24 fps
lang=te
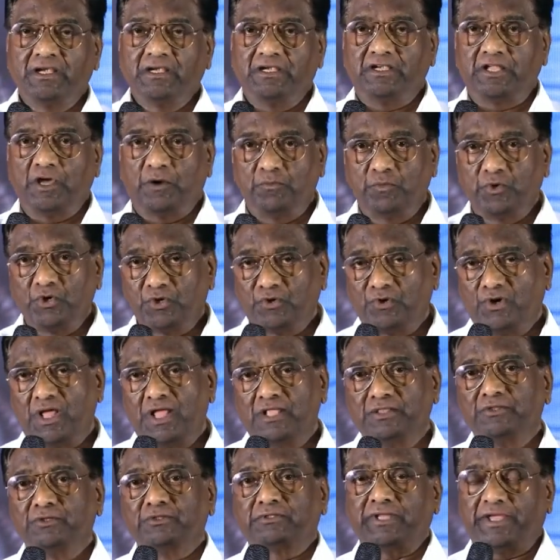డబ్బులు కూడా
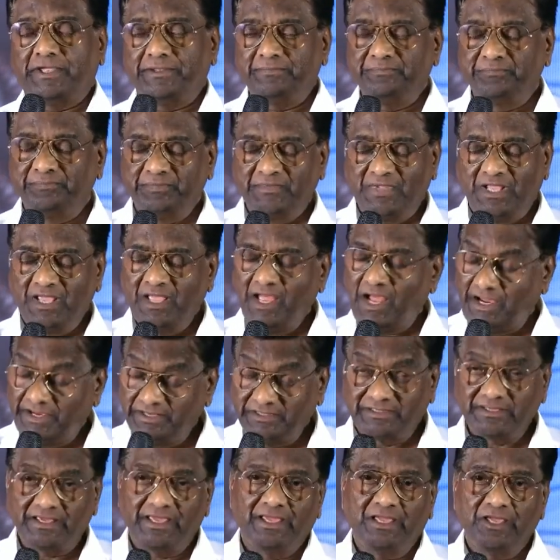అందుతాయి
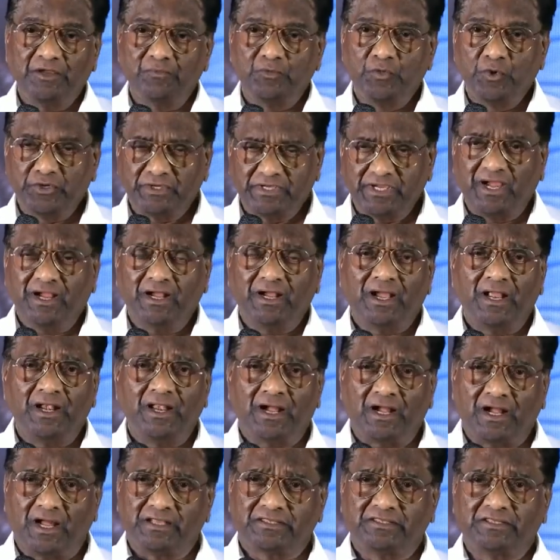అయితే ముఖ్యంగా
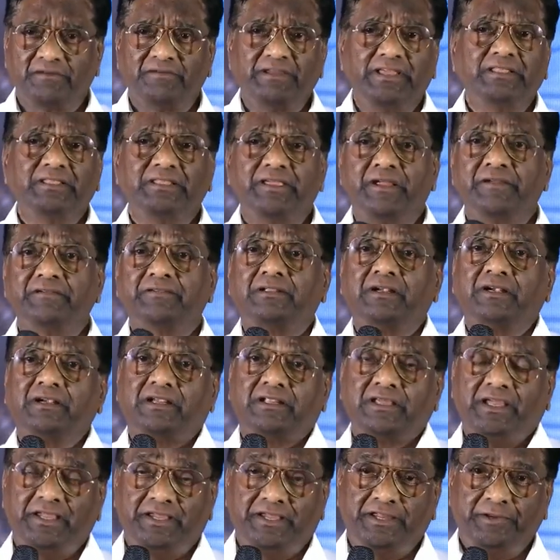నాకు అర్థమైంది
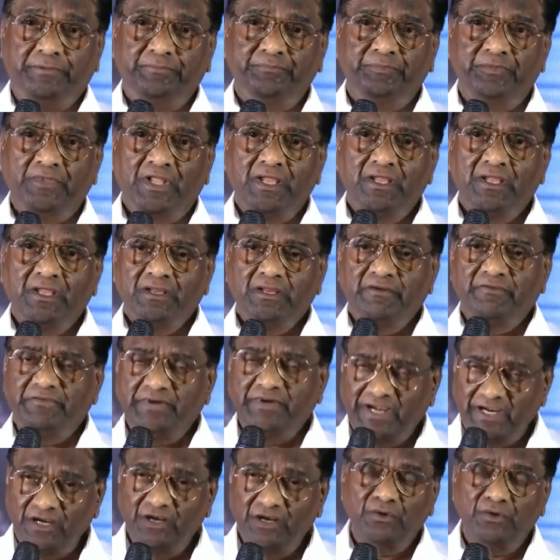ఏమిటంటే
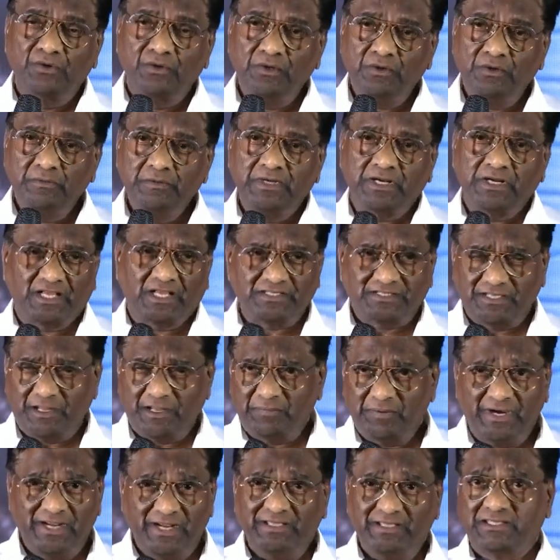వీళ్ళు
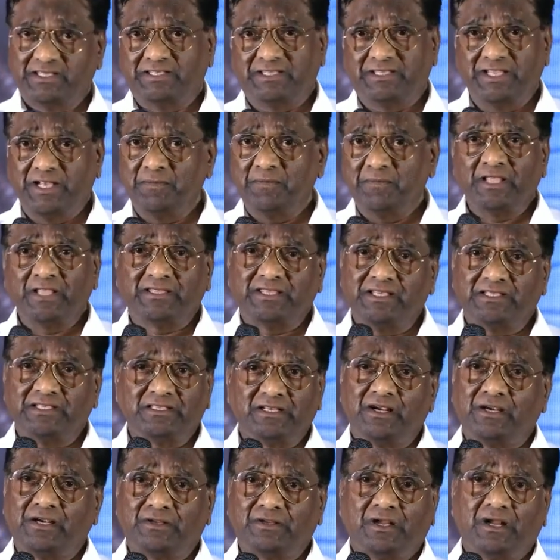కష్టపడి సినిమా
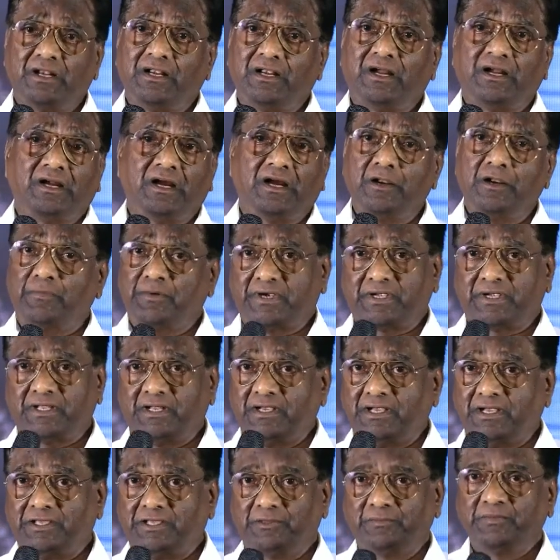తీసినట్టుగా నాకు కనపడటం
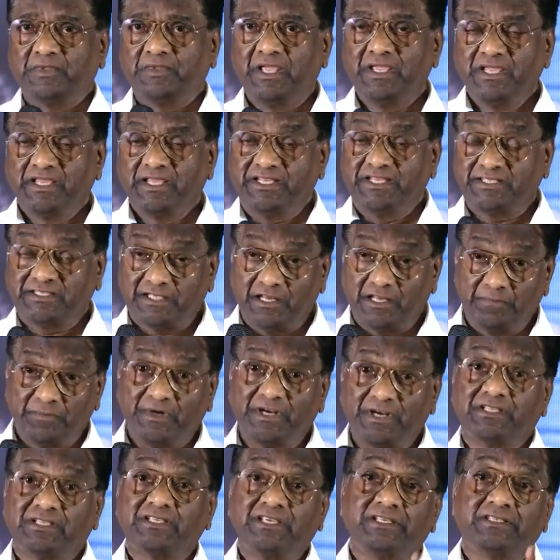లేదు
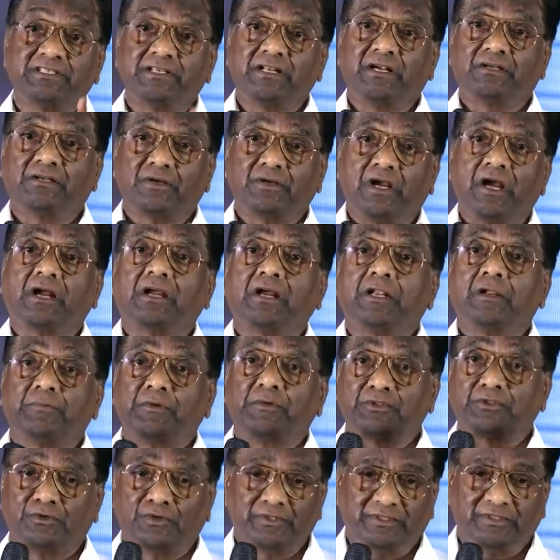ఇష్టపడి తీసినట్టుగా
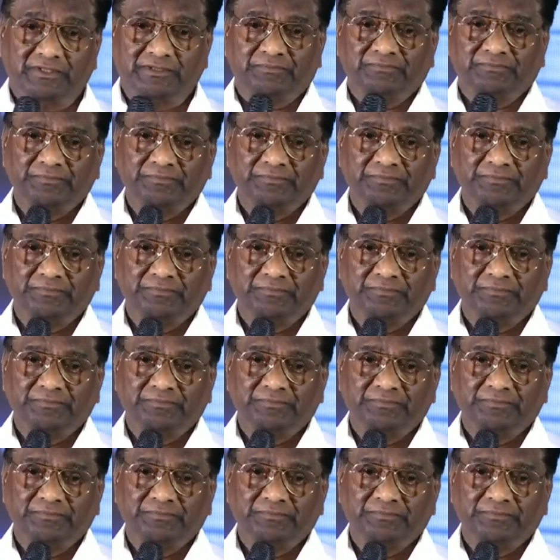కనపడుతుంది